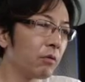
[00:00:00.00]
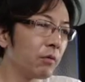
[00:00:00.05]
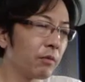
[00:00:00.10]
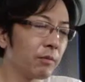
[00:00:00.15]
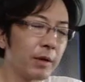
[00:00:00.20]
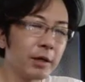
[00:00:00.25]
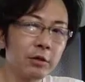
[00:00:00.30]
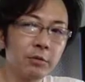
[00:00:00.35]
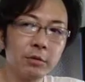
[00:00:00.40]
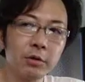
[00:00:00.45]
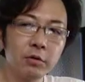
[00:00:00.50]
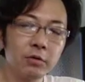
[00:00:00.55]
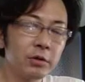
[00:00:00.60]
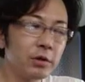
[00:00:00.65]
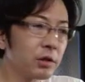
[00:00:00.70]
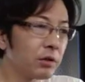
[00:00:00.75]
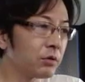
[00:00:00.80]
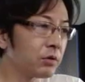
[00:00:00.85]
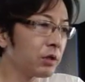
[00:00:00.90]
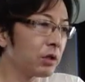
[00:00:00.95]
をまとめて教え
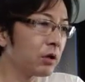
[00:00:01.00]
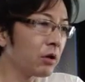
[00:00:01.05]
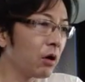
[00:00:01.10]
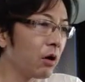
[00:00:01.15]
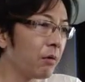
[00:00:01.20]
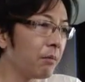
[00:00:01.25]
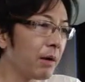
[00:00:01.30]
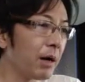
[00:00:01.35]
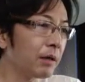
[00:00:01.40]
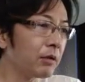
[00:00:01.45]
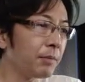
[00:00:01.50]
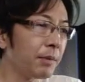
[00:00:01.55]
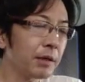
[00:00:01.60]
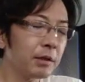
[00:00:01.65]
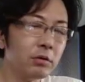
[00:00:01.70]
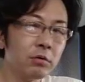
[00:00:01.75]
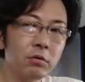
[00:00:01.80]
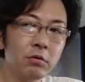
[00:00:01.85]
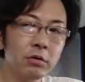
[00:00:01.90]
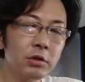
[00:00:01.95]
てほしいと、まあ、あと
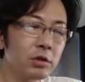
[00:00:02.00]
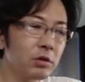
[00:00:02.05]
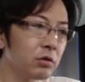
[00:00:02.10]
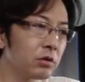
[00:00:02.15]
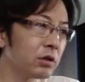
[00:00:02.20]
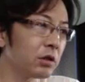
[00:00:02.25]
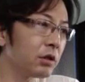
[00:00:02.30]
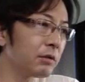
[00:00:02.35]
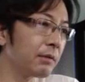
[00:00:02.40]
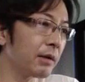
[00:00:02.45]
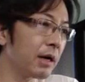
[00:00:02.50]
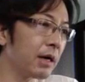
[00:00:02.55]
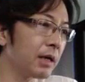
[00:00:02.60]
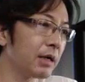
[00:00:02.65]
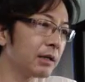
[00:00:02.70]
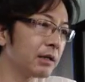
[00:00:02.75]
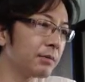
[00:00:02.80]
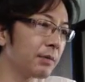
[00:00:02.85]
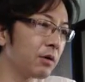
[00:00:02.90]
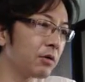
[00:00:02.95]
パソコンを使用する場合、
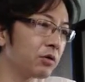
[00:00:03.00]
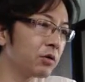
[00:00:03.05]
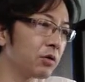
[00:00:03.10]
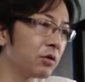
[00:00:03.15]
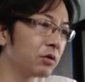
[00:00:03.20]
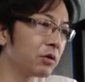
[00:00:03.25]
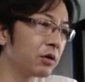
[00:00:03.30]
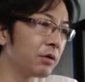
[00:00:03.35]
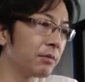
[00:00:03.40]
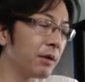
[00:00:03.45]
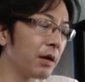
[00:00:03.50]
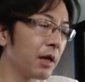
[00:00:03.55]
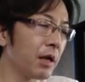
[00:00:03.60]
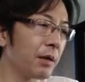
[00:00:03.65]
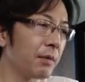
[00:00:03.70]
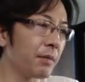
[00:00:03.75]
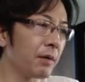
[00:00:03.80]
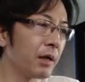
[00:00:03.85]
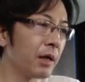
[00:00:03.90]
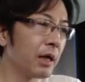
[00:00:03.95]
スマホを使用する場合
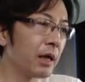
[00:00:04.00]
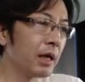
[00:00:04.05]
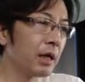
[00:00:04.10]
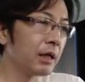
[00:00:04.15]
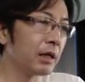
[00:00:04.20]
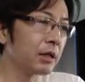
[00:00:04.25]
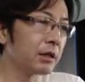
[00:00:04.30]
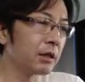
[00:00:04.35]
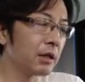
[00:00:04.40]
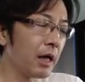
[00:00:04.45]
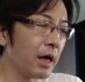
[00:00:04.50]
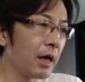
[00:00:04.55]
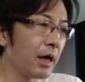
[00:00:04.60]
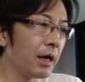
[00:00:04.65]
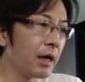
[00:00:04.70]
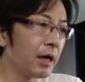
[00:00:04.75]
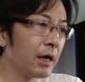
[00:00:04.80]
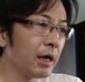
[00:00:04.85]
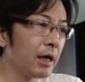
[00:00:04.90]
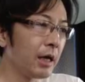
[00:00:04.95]
ですね、
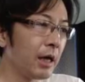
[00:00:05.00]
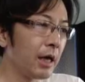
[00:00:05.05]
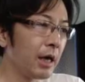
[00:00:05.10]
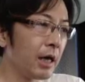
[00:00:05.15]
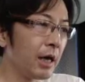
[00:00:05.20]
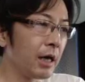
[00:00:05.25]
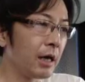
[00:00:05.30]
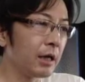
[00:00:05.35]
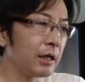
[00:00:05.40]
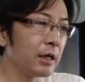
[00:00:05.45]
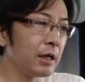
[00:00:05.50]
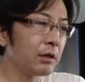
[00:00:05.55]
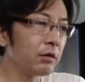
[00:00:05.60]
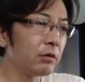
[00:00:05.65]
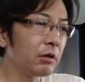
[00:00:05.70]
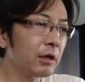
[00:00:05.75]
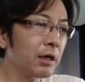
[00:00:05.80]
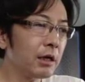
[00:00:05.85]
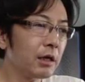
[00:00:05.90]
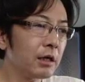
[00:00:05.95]
えー、
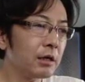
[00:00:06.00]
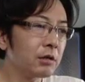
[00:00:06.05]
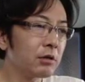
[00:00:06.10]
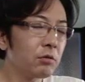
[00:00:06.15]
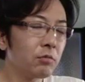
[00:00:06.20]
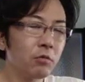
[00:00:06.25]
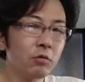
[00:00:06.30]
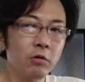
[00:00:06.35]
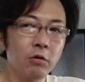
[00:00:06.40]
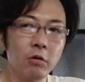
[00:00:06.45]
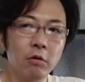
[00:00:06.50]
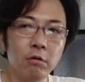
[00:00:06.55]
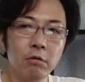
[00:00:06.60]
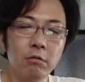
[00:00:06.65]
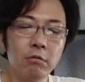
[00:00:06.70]
ネットで完結するものを